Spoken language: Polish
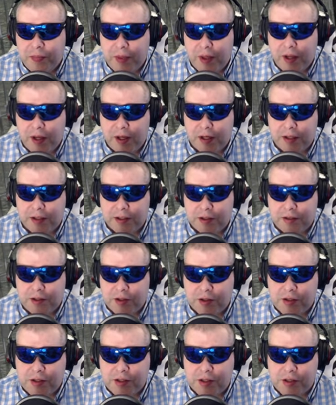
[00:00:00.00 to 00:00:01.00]
E,
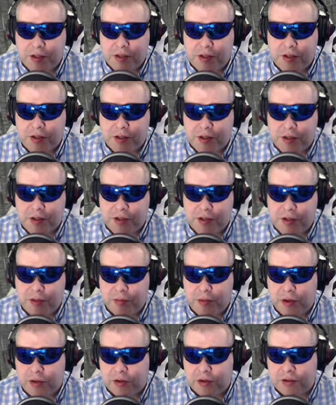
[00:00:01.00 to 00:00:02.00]
dosyć e,
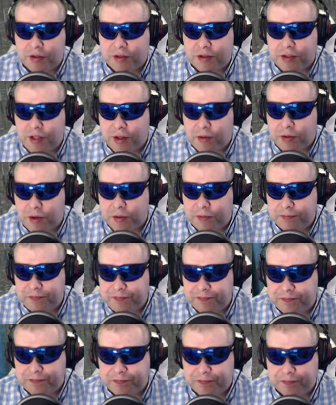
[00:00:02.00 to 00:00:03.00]
szybko to zostało
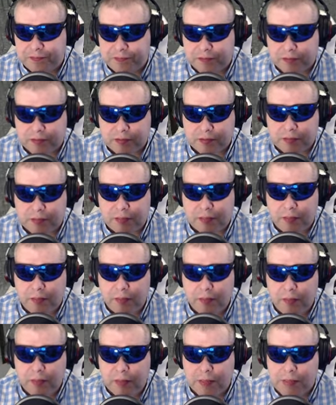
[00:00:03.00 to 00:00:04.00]

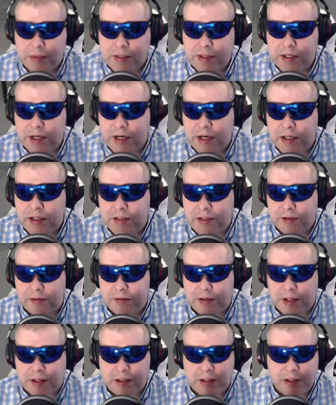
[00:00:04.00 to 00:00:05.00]
mm,
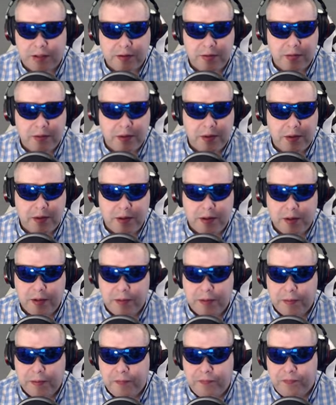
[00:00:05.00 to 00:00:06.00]
zrealizowane.
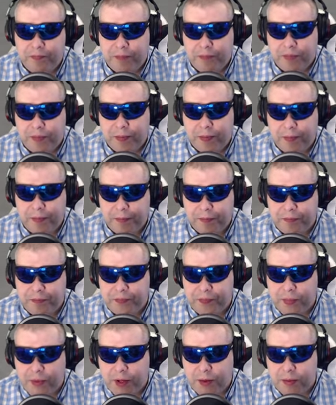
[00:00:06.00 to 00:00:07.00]

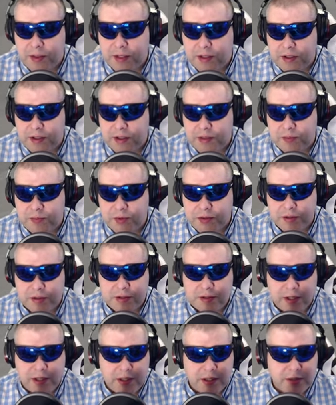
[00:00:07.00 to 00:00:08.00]
Mm, dobra, teraz
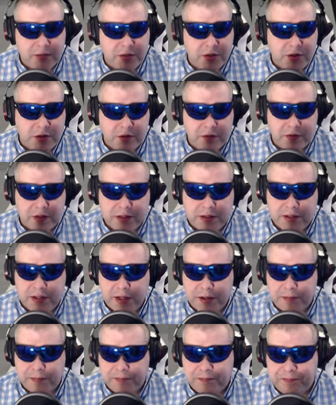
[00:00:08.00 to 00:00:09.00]
pozostaje nam tylko
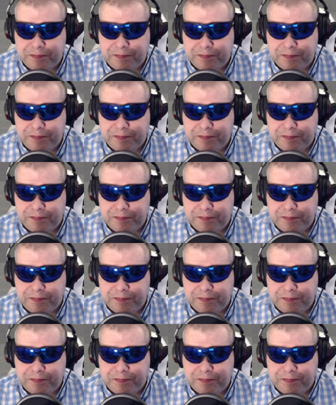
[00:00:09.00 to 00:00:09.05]
kwestia